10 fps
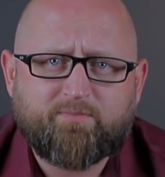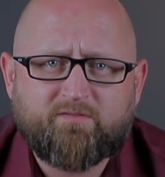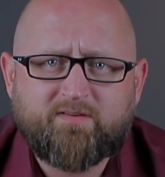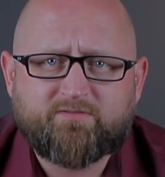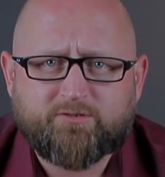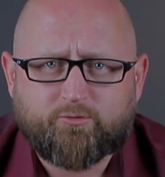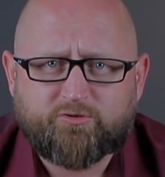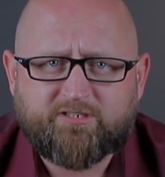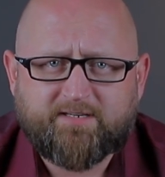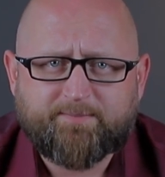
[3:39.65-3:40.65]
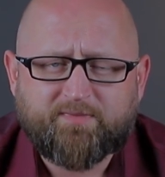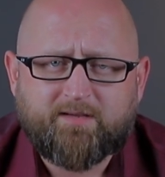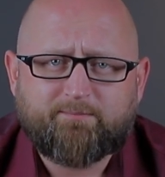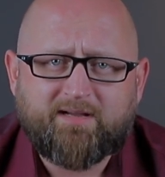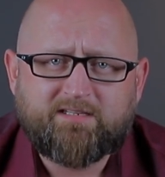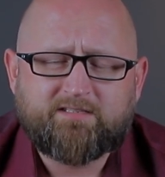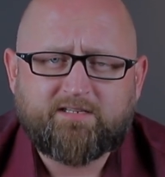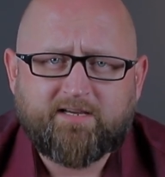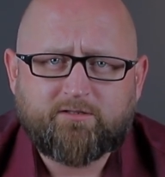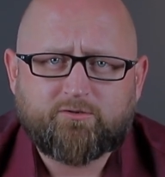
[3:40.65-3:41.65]
powiem w skrócie, pani
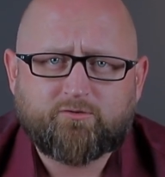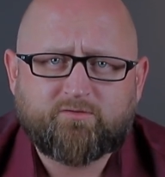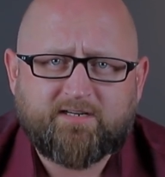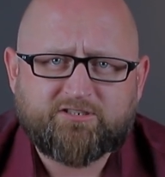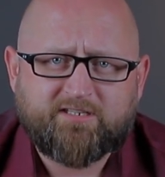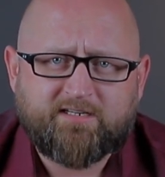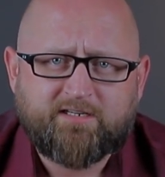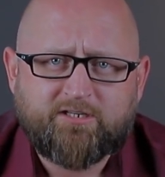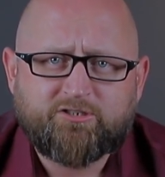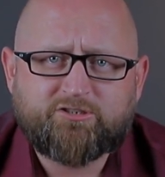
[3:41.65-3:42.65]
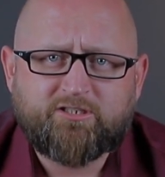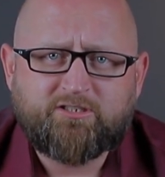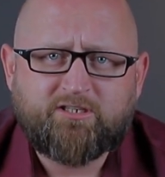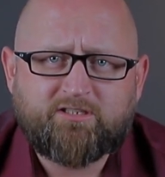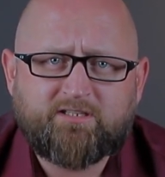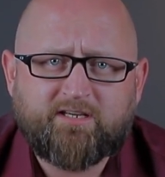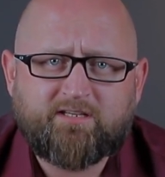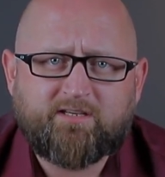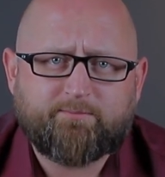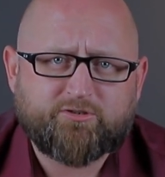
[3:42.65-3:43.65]
dyrektor uważa, że nikt jej nie